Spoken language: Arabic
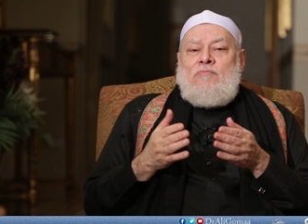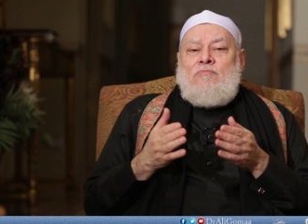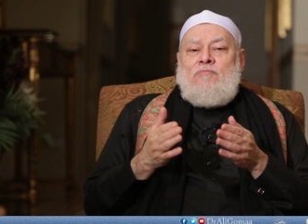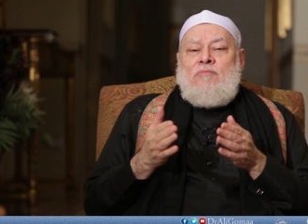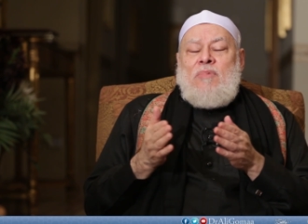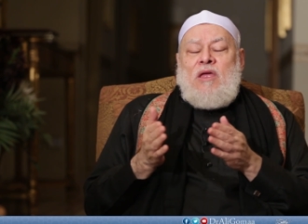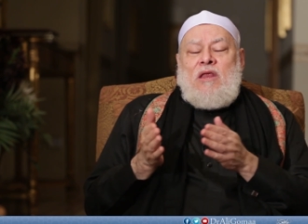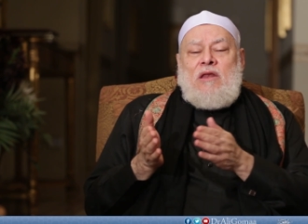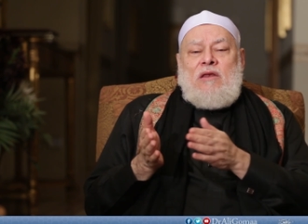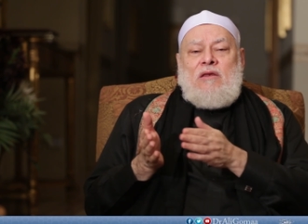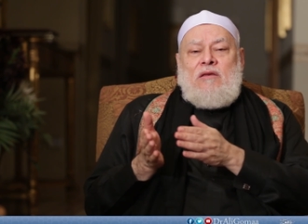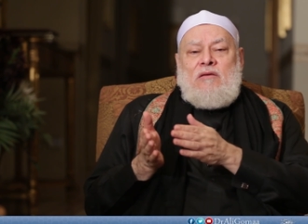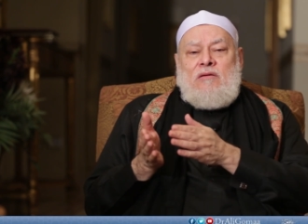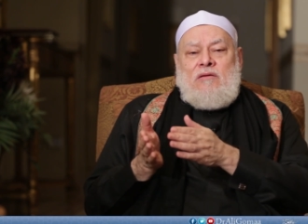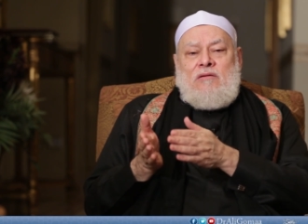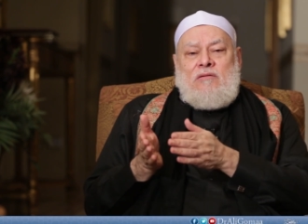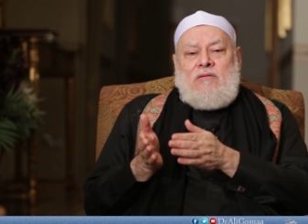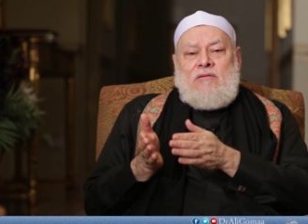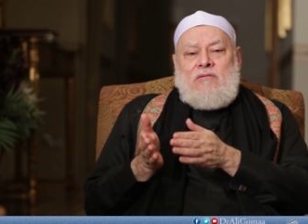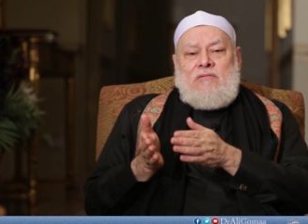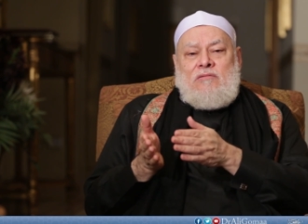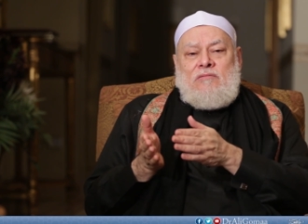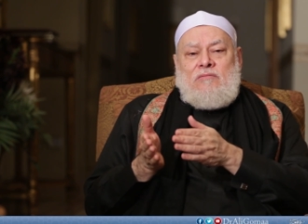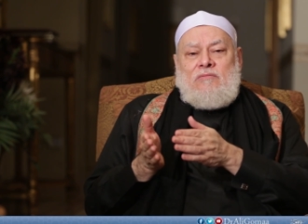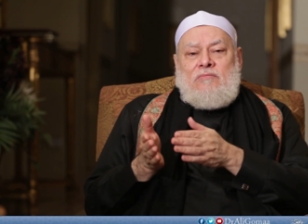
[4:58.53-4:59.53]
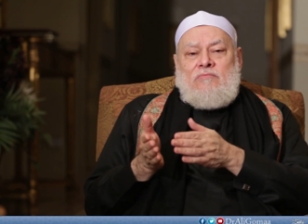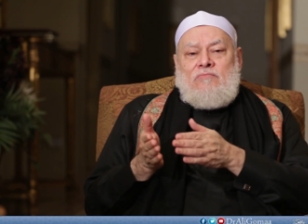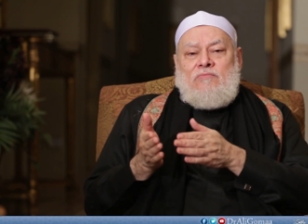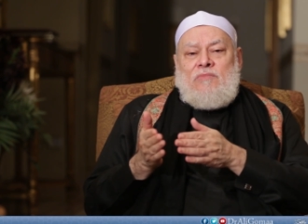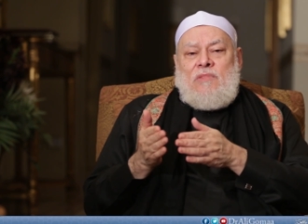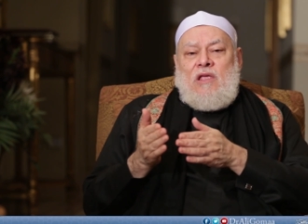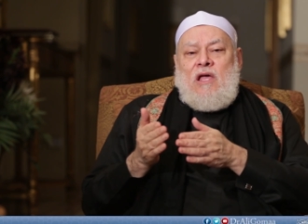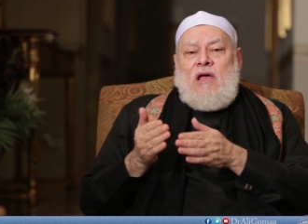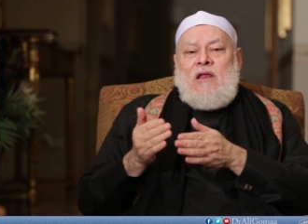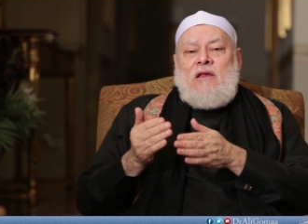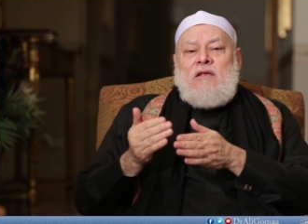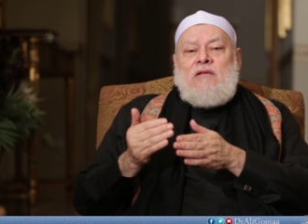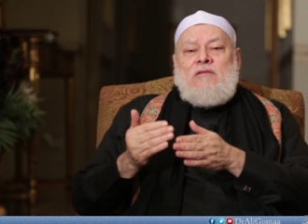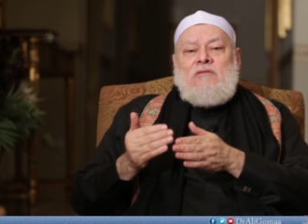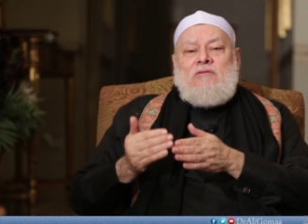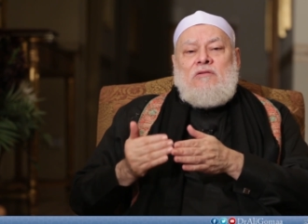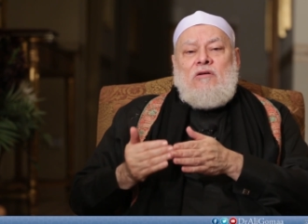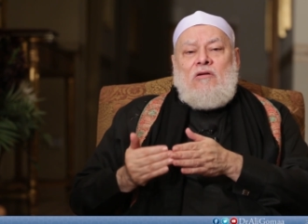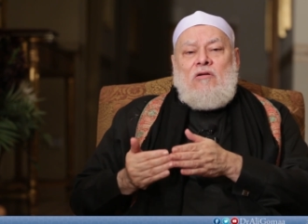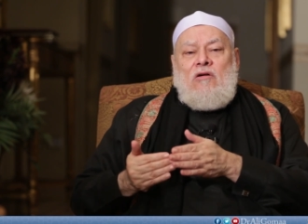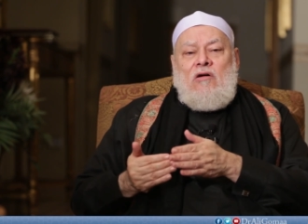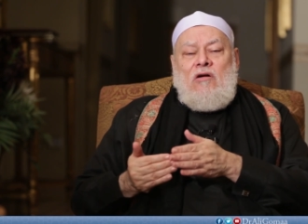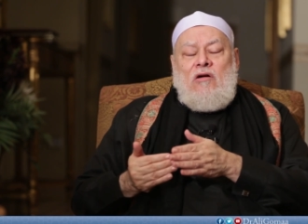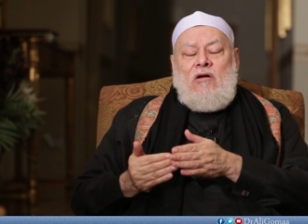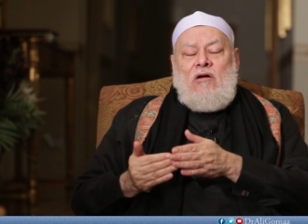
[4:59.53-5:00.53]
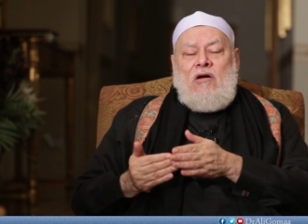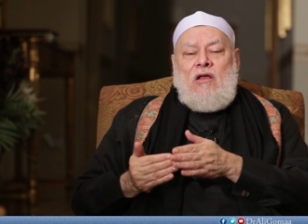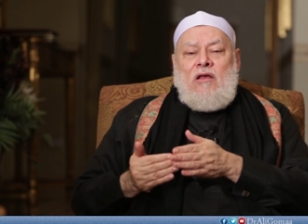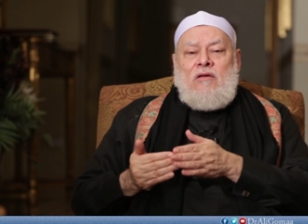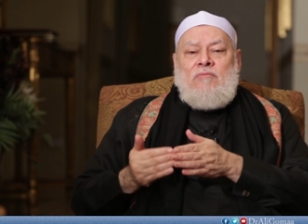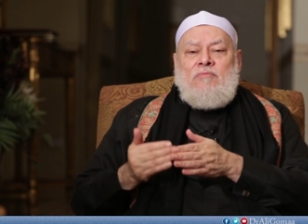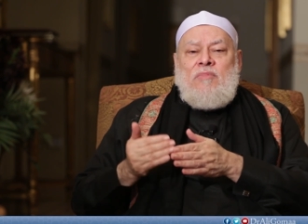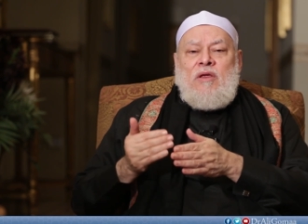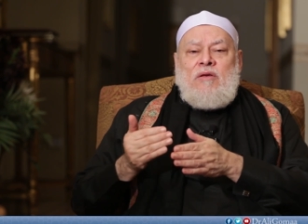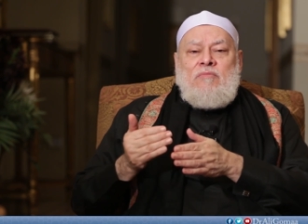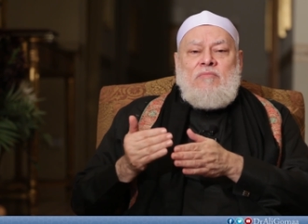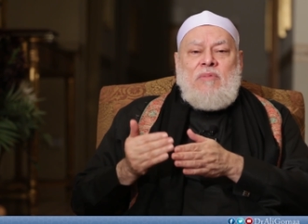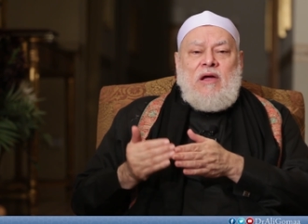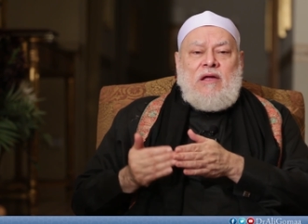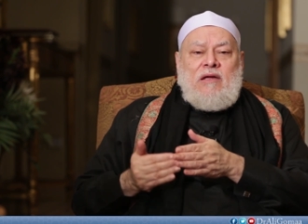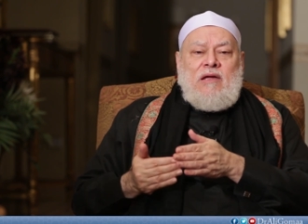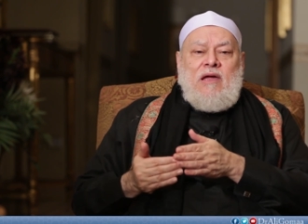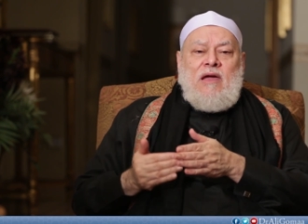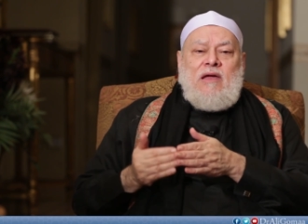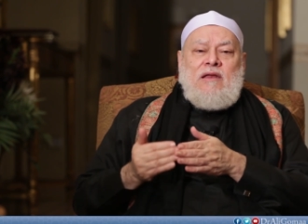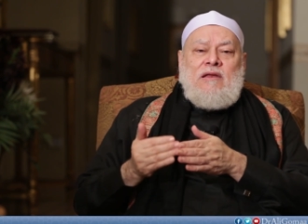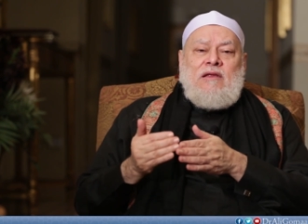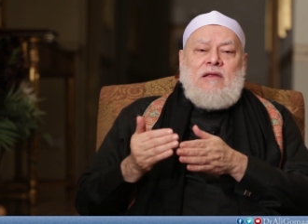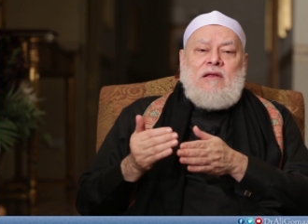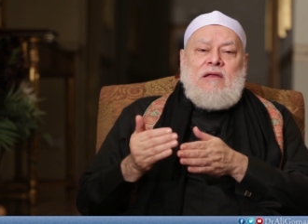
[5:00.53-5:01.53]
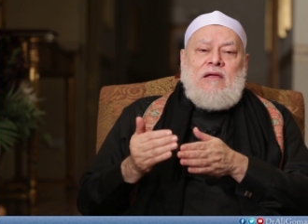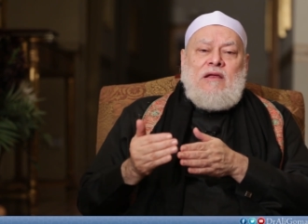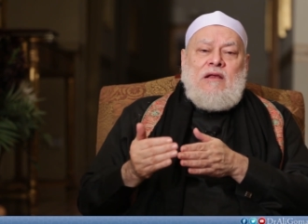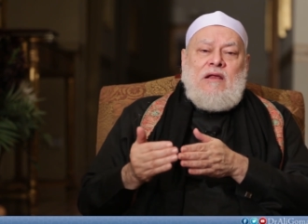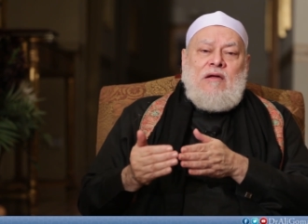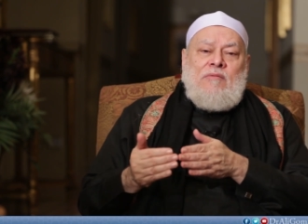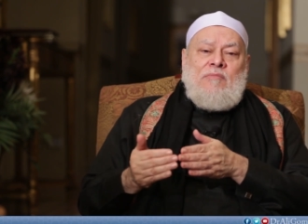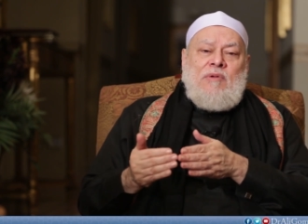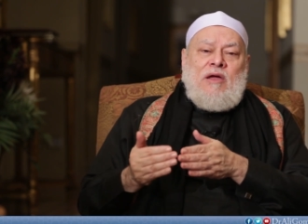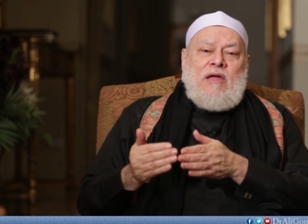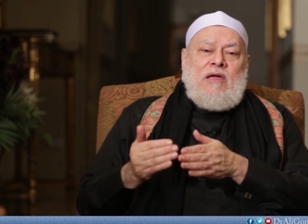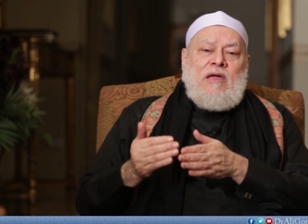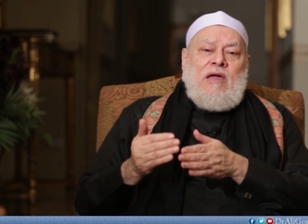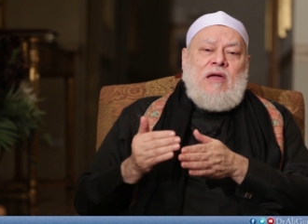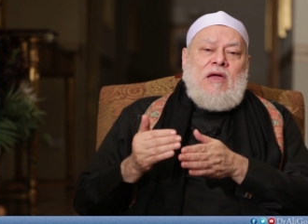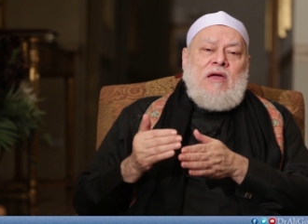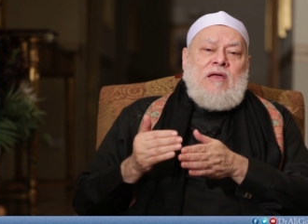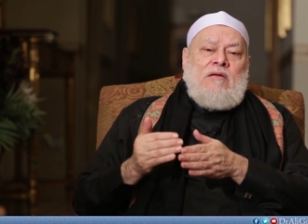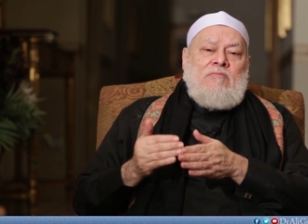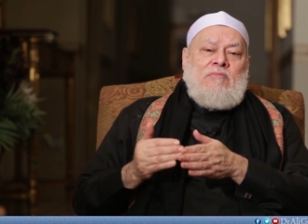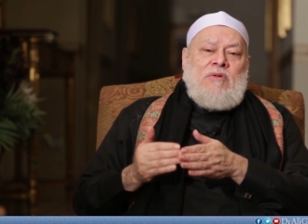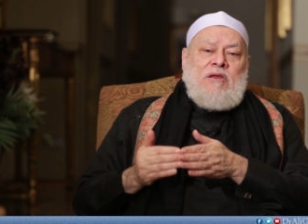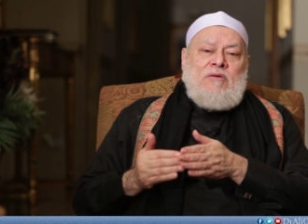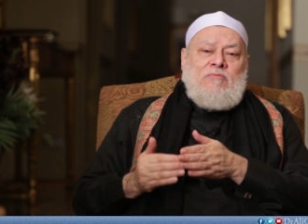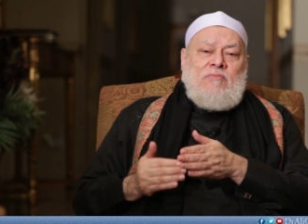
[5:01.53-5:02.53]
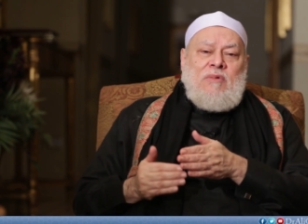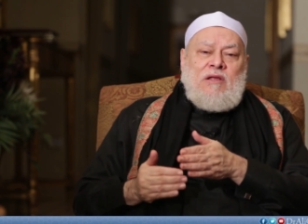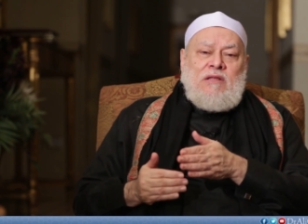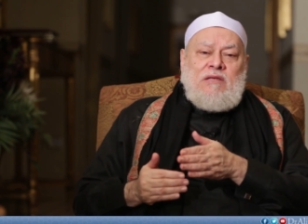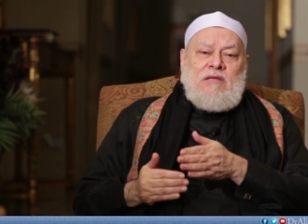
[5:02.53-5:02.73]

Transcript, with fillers: من الانتقال من مكان الى مكان من